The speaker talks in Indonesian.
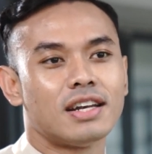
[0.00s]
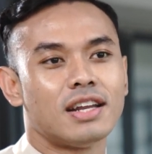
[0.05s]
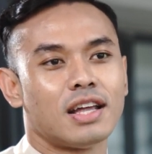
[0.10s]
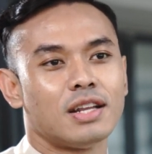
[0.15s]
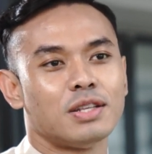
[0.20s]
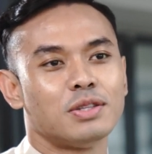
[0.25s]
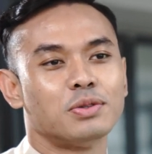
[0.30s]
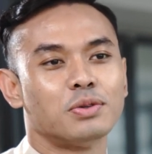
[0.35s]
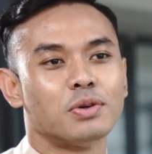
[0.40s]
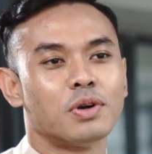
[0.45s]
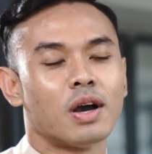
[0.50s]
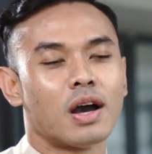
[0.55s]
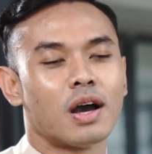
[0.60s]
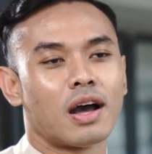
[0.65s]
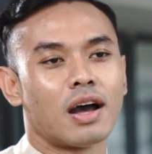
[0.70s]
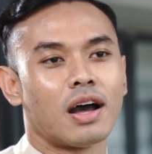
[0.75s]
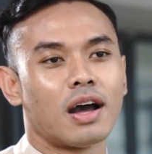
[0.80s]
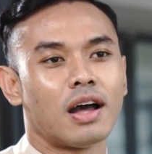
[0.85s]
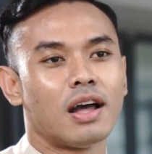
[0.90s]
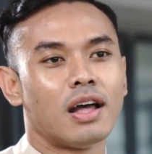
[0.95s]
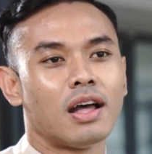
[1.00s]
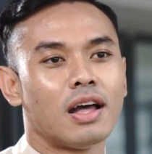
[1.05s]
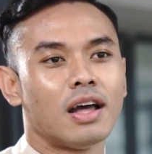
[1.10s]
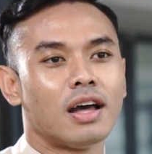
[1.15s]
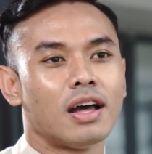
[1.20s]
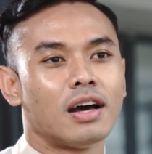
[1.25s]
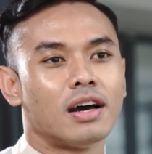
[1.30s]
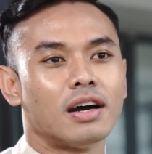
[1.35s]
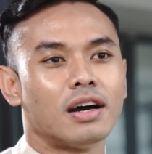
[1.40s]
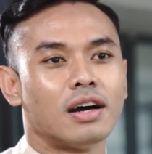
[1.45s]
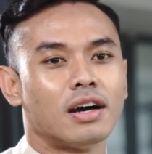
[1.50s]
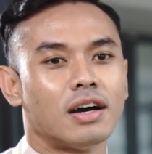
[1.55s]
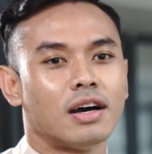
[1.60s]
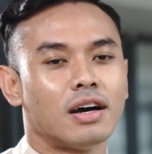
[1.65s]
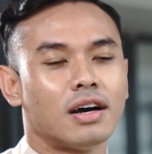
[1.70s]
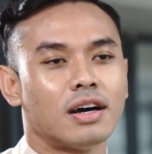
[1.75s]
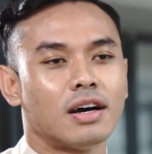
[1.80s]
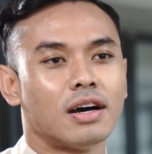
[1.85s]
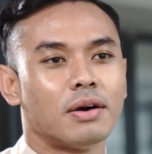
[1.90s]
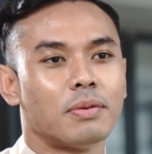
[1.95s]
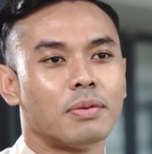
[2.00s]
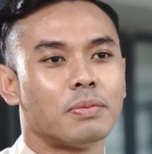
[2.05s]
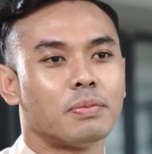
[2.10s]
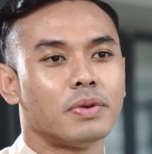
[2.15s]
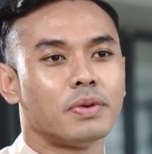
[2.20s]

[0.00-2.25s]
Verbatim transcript: dan juga uh,